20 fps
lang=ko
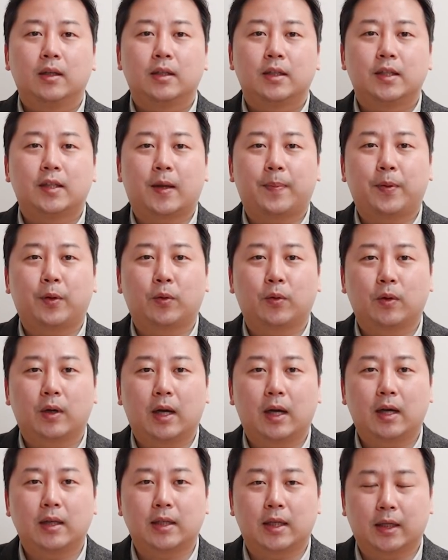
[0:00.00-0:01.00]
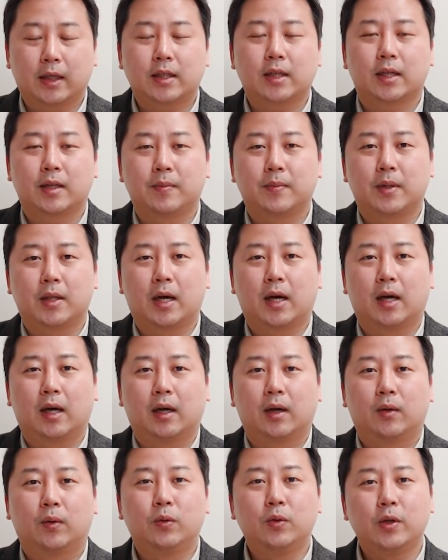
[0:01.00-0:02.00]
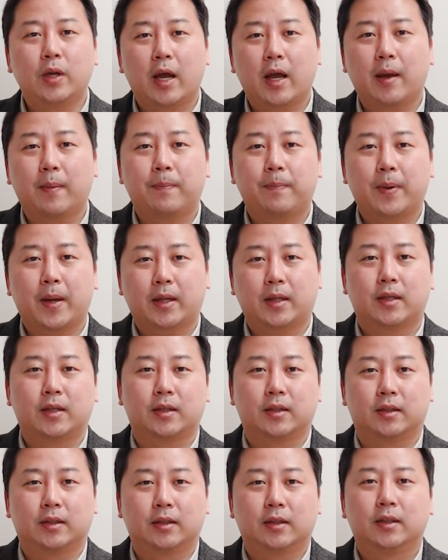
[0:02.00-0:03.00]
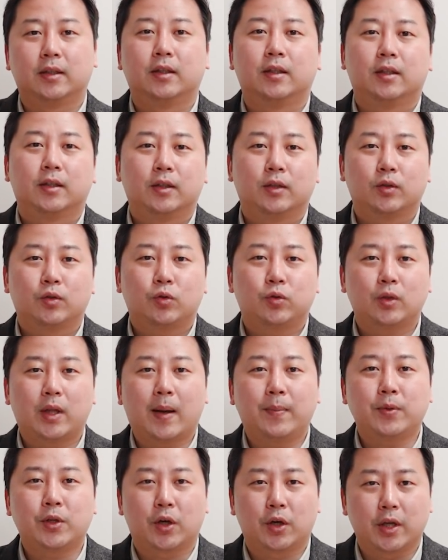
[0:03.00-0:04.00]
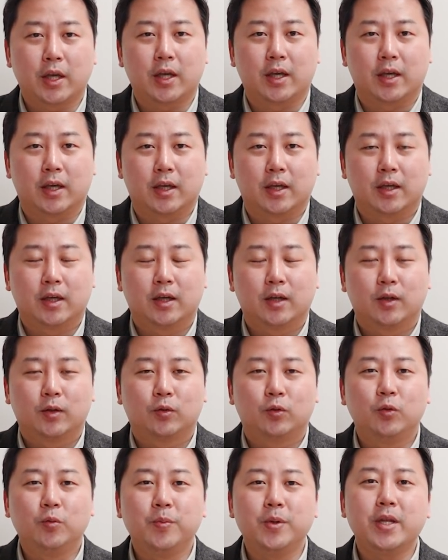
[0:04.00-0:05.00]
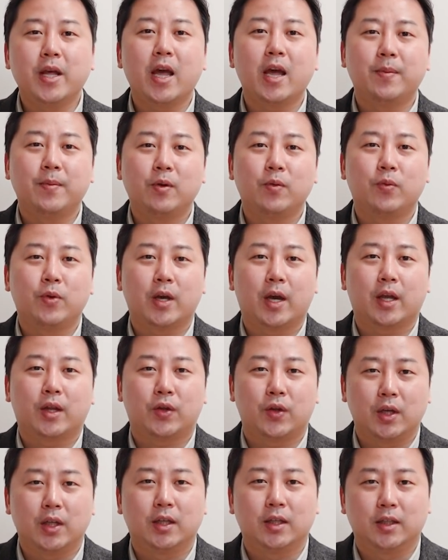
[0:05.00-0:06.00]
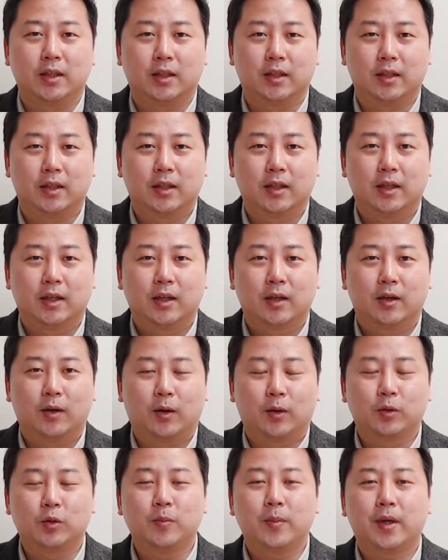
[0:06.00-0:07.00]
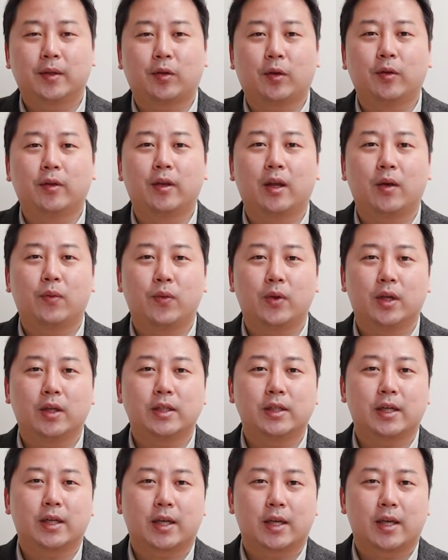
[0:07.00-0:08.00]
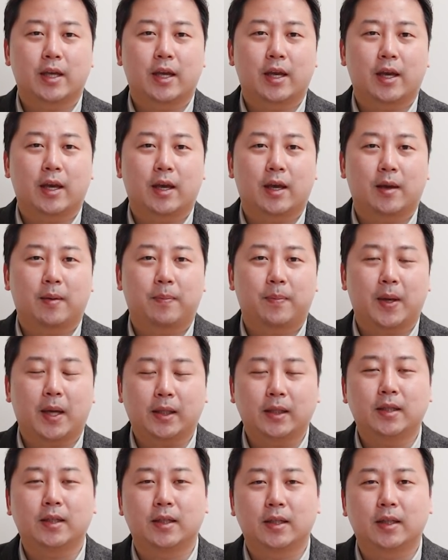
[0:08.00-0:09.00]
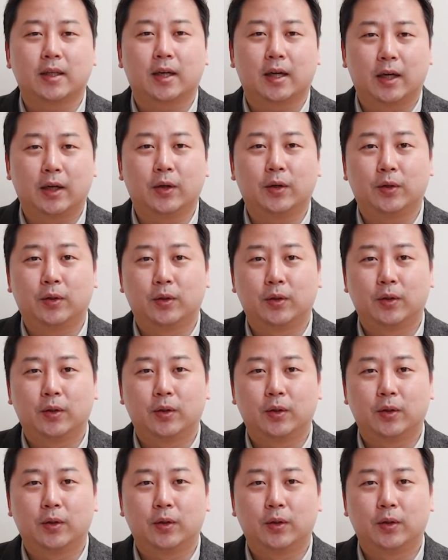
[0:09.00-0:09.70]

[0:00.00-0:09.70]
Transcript: 시사평론가 장혜찬입니다. 오늘의 팩트. 추남정이 국민의힘을 위해 뛰는 어둠의 선대위원장인 게 팩트인가요?